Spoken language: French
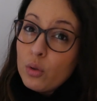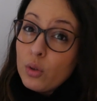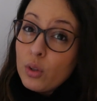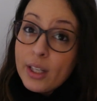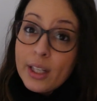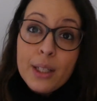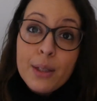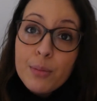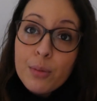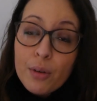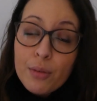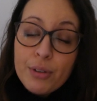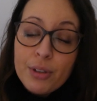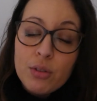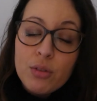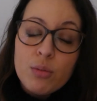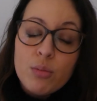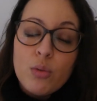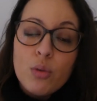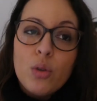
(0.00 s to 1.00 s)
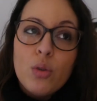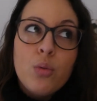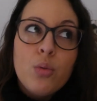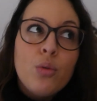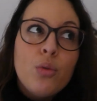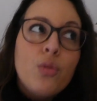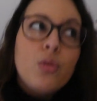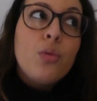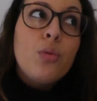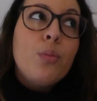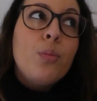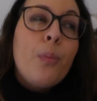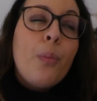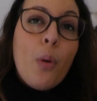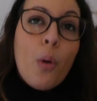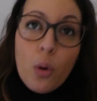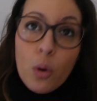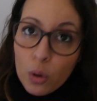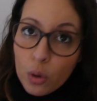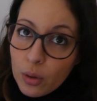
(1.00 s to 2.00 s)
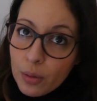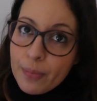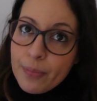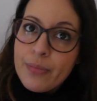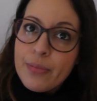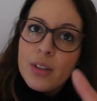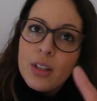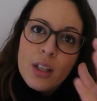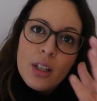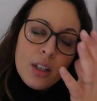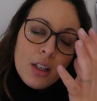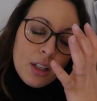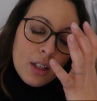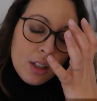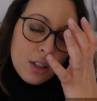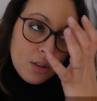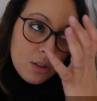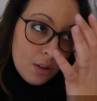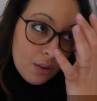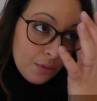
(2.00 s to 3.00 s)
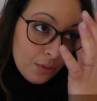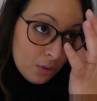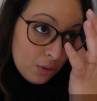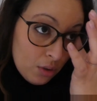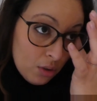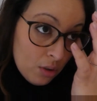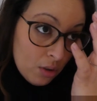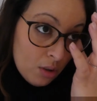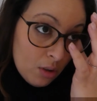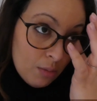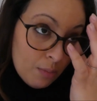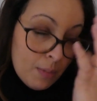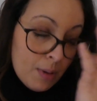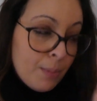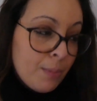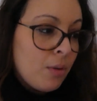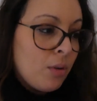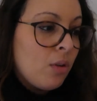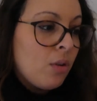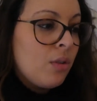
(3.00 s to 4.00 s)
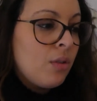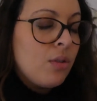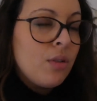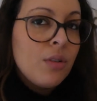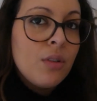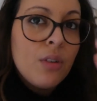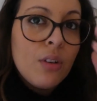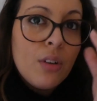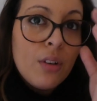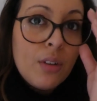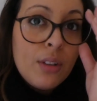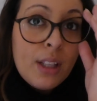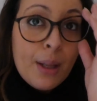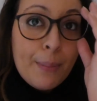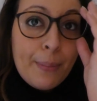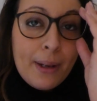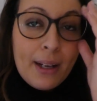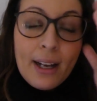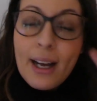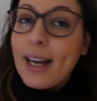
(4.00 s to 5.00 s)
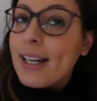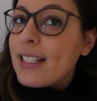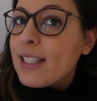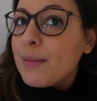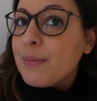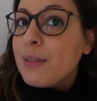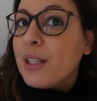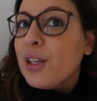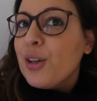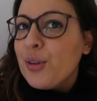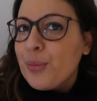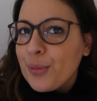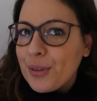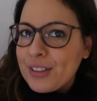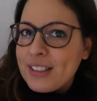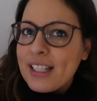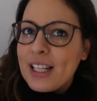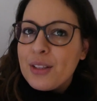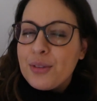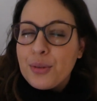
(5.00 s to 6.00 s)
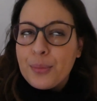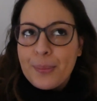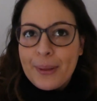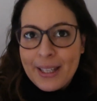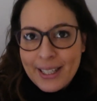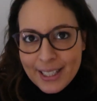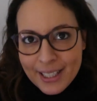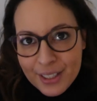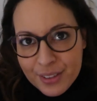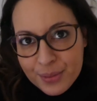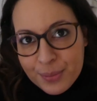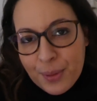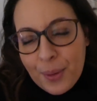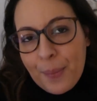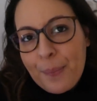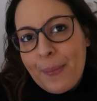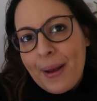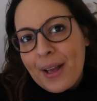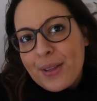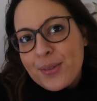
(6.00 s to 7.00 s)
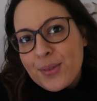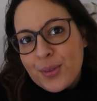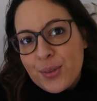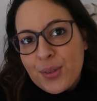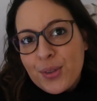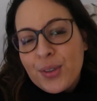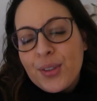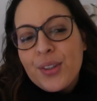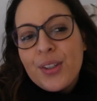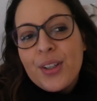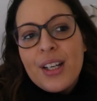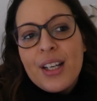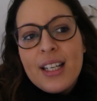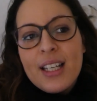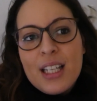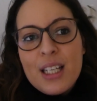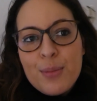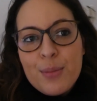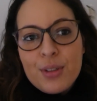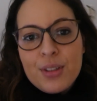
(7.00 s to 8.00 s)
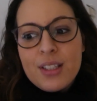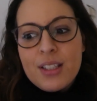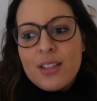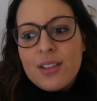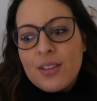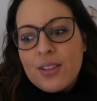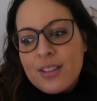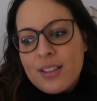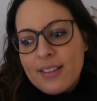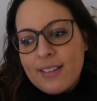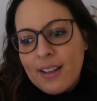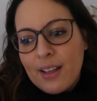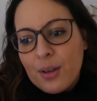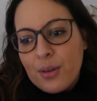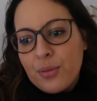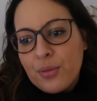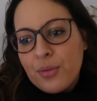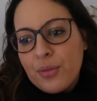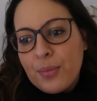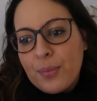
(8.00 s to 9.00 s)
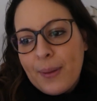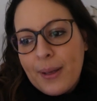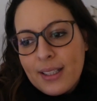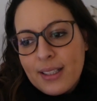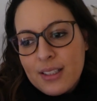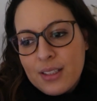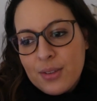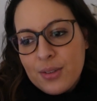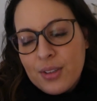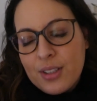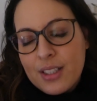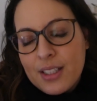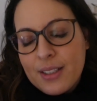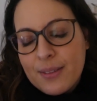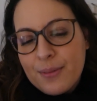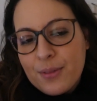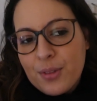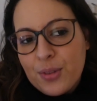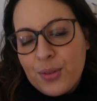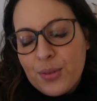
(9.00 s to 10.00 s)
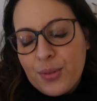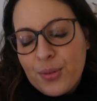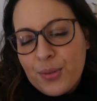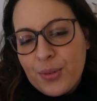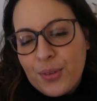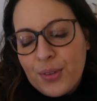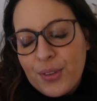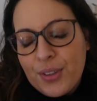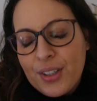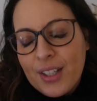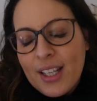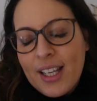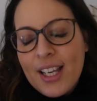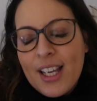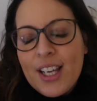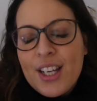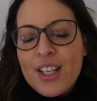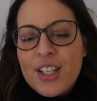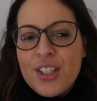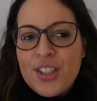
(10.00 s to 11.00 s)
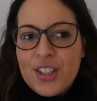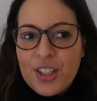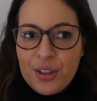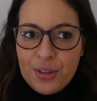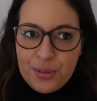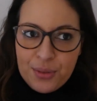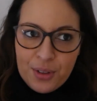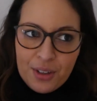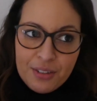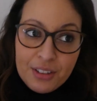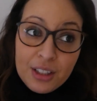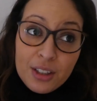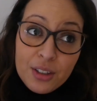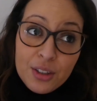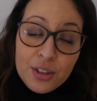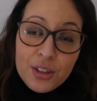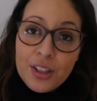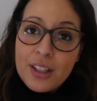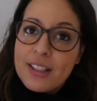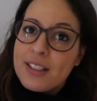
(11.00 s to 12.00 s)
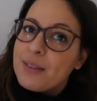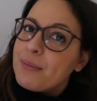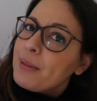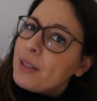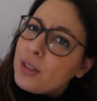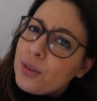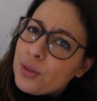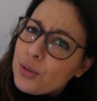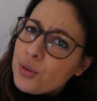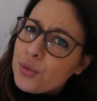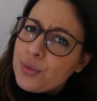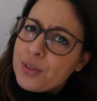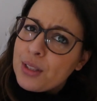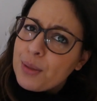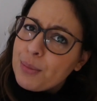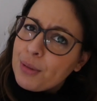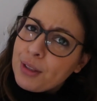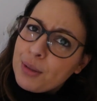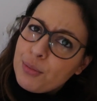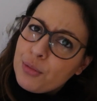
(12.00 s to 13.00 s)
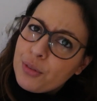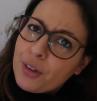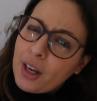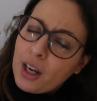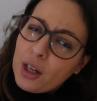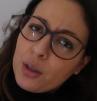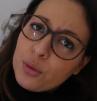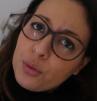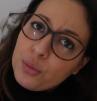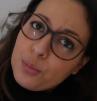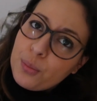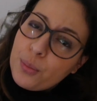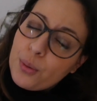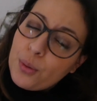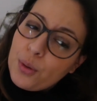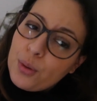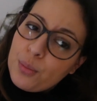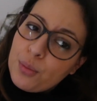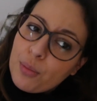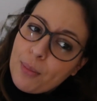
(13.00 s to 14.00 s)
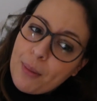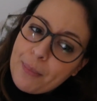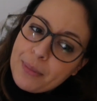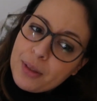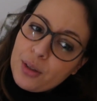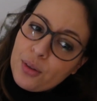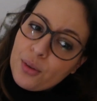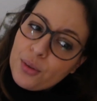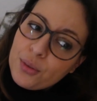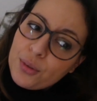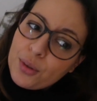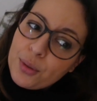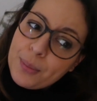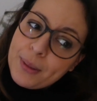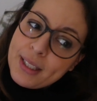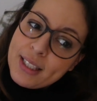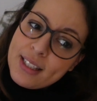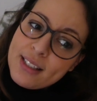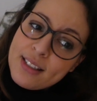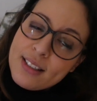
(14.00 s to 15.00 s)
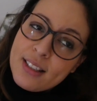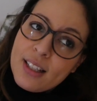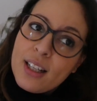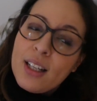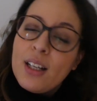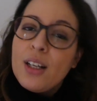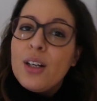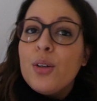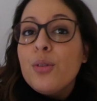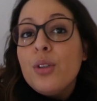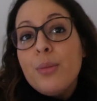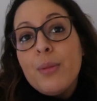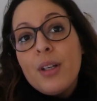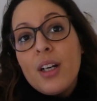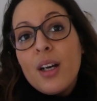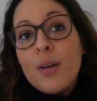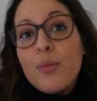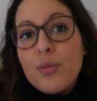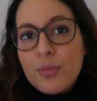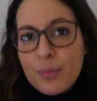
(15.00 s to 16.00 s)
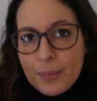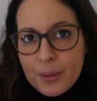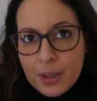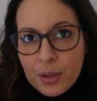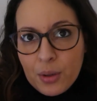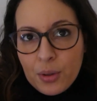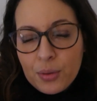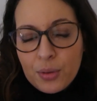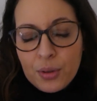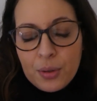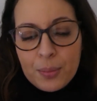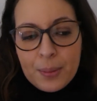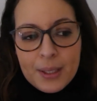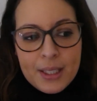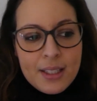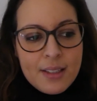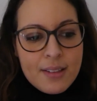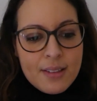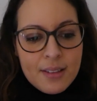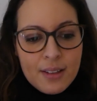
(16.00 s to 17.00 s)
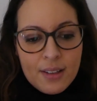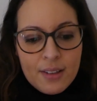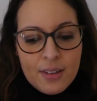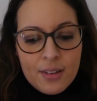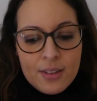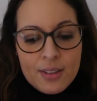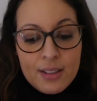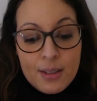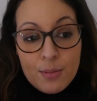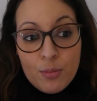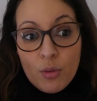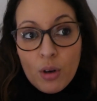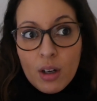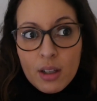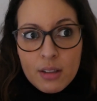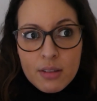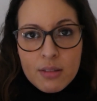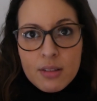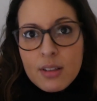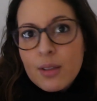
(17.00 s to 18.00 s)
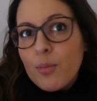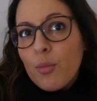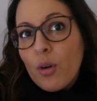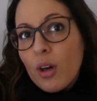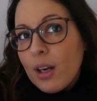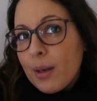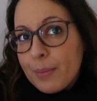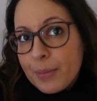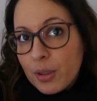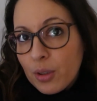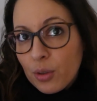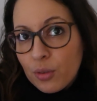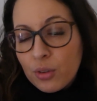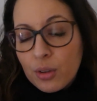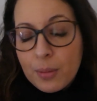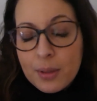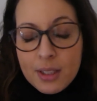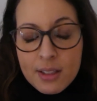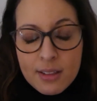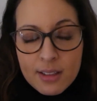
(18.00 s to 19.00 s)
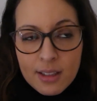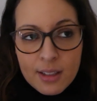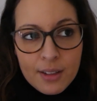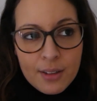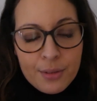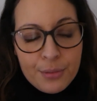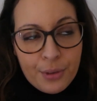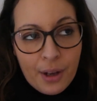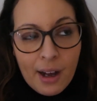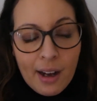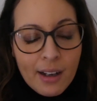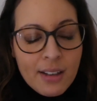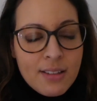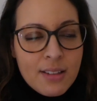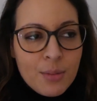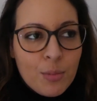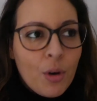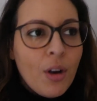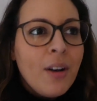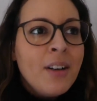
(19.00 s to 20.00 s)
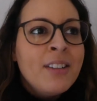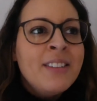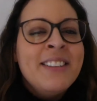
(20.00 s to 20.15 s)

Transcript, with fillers: RIB en fait de mon compte pro. Sauf que ma banque euh, n'a pas accepté le mandat de prélèvement parce que ils me disent que c'est un compte particulier. Donc j'ai revu avec eux, je leur ai dit mais non, je vous ai demandé de m'ouvrir un compte pro pour ma micro-entreprise. Oui, mais comme une micro-entreprise, euh, c'est moi, c'est moi la micro-entreprise, c'est Farah, c'est moi.